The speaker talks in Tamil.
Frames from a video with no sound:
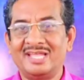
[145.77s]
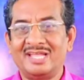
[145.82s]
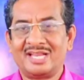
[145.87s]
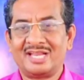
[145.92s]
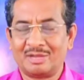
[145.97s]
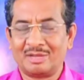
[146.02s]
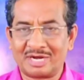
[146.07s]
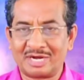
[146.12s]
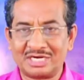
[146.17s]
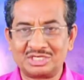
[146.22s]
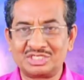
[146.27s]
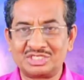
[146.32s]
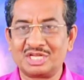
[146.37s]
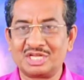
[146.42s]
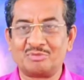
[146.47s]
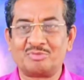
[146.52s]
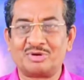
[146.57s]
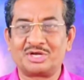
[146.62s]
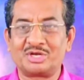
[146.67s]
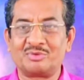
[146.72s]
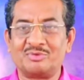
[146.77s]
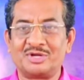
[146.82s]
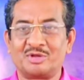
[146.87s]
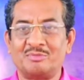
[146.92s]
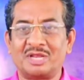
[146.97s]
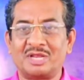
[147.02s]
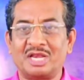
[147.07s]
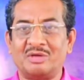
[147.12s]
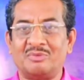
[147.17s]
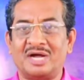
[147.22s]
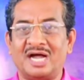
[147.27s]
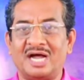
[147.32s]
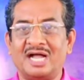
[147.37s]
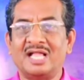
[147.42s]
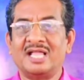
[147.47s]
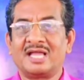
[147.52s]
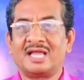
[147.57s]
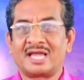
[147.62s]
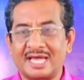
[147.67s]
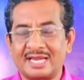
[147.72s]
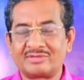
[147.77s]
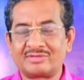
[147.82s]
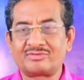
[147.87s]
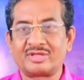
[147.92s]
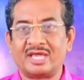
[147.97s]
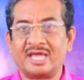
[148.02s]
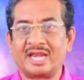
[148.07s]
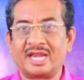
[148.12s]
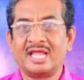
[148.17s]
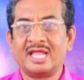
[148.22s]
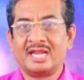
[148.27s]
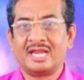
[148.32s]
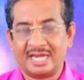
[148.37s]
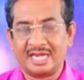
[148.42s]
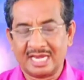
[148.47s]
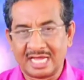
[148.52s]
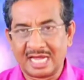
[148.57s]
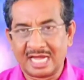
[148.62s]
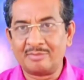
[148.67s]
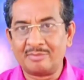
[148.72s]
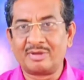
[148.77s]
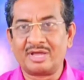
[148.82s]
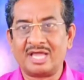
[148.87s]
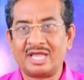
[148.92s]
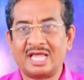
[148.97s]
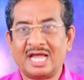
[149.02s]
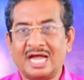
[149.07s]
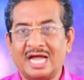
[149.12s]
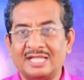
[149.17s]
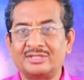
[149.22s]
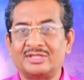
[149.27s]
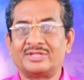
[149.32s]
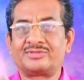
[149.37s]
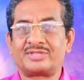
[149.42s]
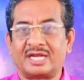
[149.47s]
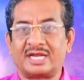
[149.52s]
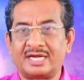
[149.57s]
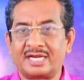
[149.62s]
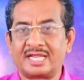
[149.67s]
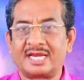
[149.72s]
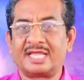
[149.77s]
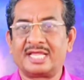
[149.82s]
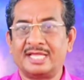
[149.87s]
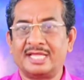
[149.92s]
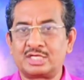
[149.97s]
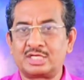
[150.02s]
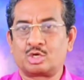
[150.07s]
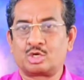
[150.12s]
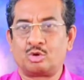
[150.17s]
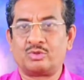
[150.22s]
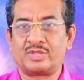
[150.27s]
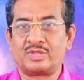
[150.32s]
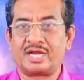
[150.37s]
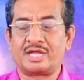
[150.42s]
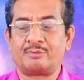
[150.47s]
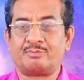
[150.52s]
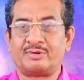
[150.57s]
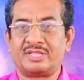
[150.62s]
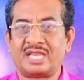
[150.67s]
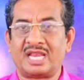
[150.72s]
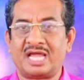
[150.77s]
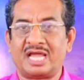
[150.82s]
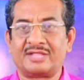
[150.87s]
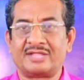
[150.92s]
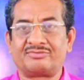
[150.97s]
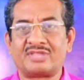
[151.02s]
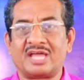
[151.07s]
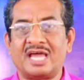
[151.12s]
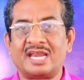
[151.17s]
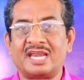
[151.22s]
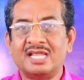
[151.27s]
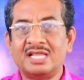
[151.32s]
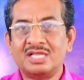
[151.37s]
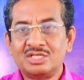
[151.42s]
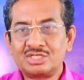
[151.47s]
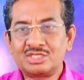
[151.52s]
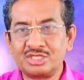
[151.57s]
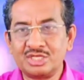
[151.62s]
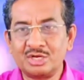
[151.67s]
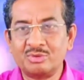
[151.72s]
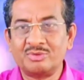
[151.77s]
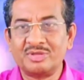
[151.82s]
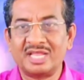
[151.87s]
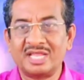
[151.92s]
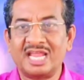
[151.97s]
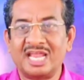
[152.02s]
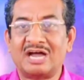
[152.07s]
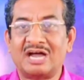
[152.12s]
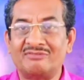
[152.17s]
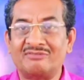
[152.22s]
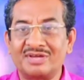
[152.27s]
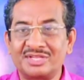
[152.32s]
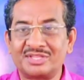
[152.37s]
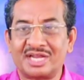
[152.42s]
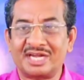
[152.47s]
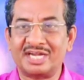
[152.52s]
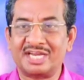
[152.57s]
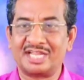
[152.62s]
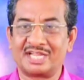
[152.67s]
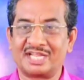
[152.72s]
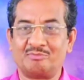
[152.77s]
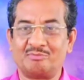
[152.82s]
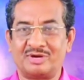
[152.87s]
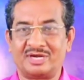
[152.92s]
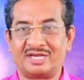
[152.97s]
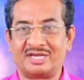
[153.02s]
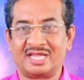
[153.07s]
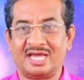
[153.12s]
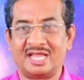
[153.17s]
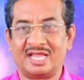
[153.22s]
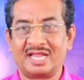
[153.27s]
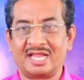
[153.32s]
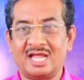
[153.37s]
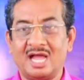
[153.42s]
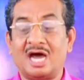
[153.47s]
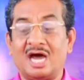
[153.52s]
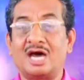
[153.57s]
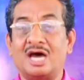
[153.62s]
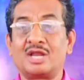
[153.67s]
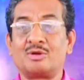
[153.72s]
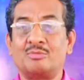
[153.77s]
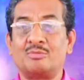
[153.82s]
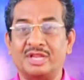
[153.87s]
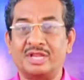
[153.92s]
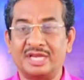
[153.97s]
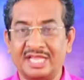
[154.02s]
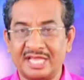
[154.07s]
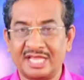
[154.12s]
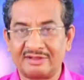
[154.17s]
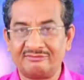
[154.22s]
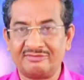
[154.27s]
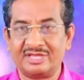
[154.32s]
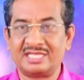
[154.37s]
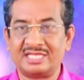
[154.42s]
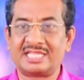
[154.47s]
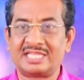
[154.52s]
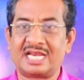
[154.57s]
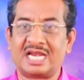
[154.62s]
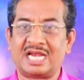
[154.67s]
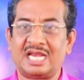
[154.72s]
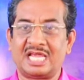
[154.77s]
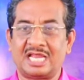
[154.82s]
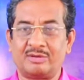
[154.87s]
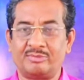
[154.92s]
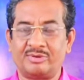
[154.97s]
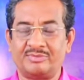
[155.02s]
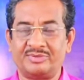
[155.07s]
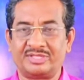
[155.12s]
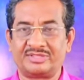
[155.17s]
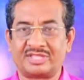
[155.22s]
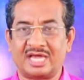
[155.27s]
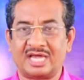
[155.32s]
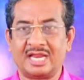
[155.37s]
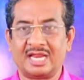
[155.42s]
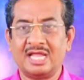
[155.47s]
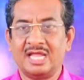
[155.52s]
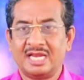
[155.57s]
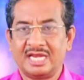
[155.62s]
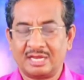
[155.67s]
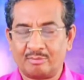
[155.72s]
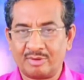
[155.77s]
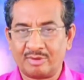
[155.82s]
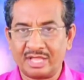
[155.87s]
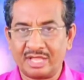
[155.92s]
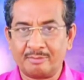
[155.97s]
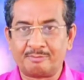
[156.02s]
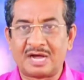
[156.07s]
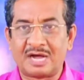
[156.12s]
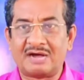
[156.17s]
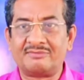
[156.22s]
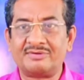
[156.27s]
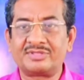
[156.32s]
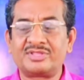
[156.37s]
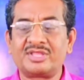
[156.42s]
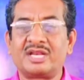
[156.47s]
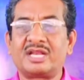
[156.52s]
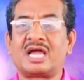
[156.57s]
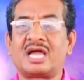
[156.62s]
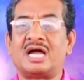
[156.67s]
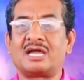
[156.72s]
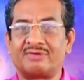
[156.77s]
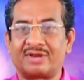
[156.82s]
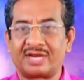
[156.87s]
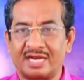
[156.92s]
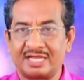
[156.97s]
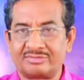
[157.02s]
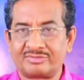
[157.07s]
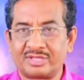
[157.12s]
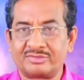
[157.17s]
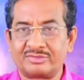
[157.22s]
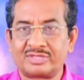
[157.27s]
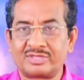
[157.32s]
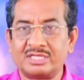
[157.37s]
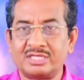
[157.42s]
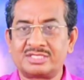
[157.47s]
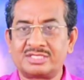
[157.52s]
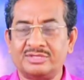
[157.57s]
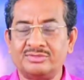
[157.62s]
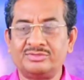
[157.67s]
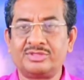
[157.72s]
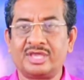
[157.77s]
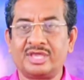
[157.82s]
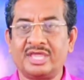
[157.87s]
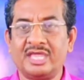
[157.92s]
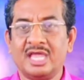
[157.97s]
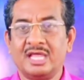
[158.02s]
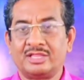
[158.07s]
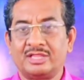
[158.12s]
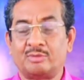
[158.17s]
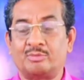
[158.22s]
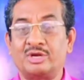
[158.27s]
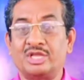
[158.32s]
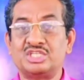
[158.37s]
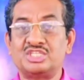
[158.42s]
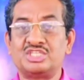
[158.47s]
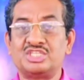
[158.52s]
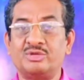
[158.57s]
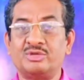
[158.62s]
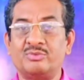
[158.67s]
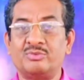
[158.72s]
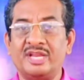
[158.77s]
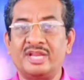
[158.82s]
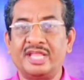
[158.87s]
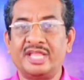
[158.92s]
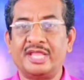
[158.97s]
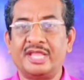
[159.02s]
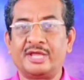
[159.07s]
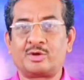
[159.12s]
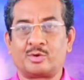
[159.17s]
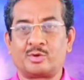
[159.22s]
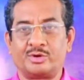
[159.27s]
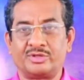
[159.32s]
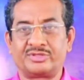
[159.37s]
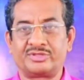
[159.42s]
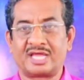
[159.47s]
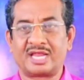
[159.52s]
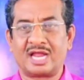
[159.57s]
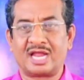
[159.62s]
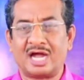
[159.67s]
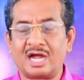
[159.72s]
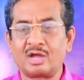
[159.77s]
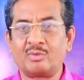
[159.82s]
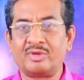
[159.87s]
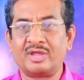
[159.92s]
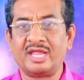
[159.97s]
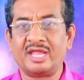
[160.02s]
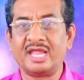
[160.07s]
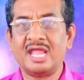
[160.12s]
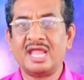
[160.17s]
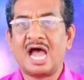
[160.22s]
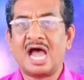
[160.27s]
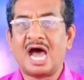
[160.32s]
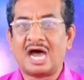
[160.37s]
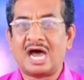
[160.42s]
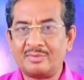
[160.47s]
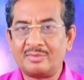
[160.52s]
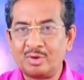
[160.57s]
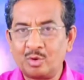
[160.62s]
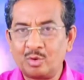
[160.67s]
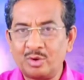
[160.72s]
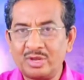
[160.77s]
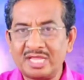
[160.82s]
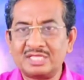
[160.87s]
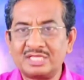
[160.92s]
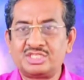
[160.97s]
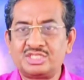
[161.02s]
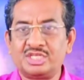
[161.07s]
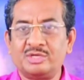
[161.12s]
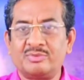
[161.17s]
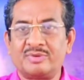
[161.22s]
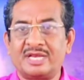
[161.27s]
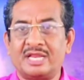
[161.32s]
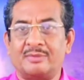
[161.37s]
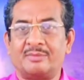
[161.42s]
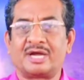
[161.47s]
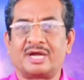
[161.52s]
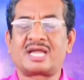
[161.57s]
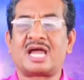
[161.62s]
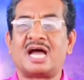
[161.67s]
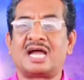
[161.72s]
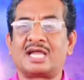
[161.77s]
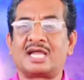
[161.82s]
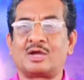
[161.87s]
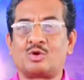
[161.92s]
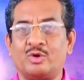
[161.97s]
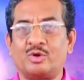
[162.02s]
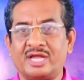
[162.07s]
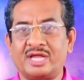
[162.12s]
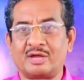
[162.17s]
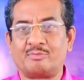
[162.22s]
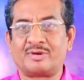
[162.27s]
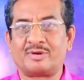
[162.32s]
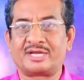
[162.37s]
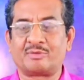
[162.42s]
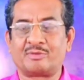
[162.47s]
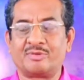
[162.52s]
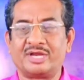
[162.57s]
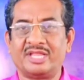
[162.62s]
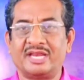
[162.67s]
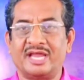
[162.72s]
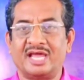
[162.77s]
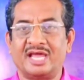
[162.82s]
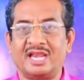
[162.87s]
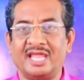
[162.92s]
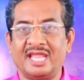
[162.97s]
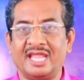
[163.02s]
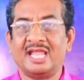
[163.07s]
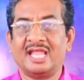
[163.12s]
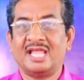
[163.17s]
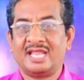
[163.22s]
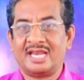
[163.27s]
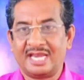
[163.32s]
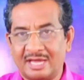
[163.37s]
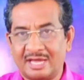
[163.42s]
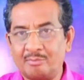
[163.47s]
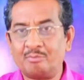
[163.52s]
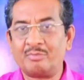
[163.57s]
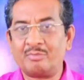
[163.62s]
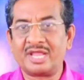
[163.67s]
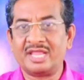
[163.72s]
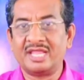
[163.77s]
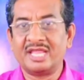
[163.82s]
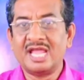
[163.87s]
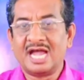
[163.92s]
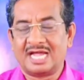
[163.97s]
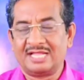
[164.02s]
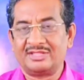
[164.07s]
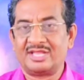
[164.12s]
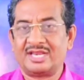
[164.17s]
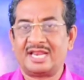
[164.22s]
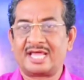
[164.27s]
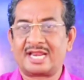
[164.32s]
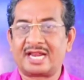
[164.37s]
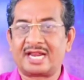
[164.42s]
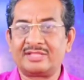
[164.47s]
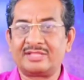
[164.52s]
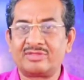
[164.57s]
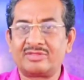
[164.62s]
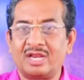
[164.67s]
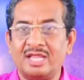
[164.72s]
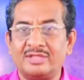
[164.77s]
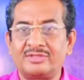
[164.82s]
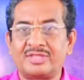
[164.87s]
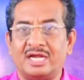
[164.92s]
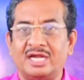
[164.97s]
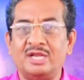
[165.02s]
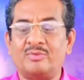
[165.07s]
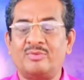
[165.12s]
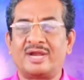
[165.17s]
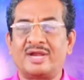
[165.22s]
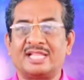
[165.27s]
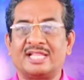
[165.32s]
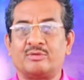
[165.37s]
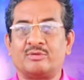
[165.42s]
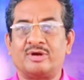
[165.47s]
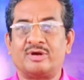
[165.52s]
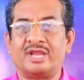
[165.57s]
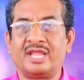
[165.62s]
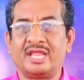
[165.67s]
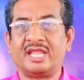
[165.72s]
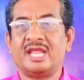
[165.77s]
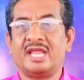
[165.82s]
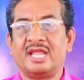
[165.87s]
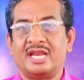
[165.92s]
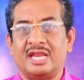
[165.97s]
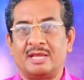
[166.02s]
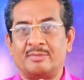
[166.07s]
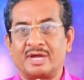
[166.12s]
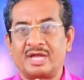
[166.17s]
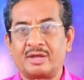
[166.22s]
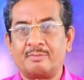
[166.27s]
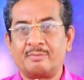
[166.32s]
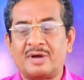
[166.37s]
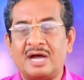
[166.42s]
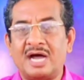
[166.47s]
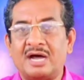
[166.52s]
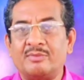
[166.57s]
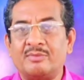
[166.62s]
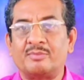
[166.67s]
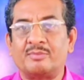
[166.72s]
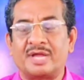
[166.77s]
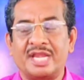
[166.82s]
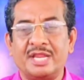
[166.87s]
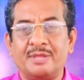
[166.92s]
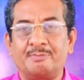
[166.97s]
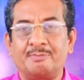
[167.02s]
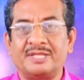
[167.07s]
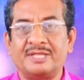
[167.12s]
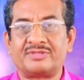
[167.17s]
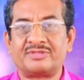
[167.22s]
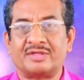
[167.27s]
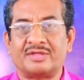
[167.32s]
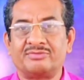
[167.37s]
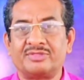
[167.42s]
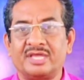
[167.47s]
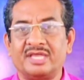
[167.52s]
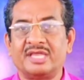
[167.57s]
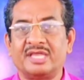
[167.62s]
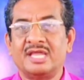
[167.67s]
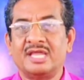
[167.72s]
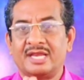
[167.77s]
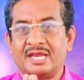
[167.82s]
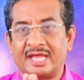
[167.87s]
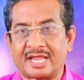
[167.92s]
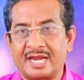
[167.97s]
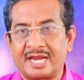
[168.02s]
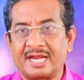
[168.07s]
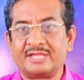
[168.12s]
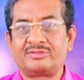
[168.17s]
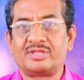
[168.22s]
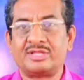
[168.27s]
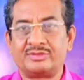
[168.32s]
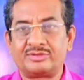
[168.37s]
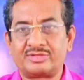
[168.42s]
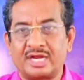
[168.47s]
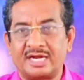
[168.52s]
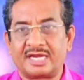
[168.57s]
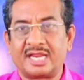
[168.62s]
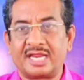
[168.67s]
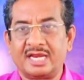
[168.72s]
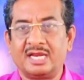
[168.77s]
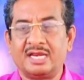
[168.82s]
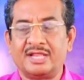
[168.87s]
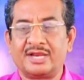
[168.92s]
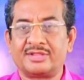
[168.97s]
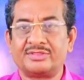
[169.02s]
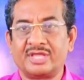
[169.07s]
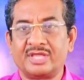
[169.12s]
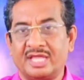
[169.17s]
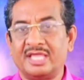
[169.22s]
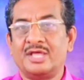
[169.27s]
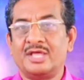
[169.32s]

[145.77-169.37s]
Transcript: நம்ம ரட்சிக்கப்பட்டு விட்டோம் அல்லவா கர்த்தர் நாம அந்த தண்டனையை ஏற்றுக்கொள்வதற்கு பதிலாகத்தான் சிலுவையிலே அவர் தண்டிக்கப்பட்டார் ஆறு மணி நேர வேதனைகளை அனுபவித்தார் நம்முடைய பாவத்திற்காக அவர் ரத்தத்தை சிந்தி தம்முடைய ஜீவனையே கொடுத்தார் ஆகவே அவருடைய ஜீவன் நமக்காக கொடுக்கப்பட்டபடியினாலே நம்மை அந்த நரகத்திலே தள்ளிவிடாதபடி நமக்கு பாவம் மன்னிப்பை தந்து நரகத்தின் தண்டனையில் இருந்து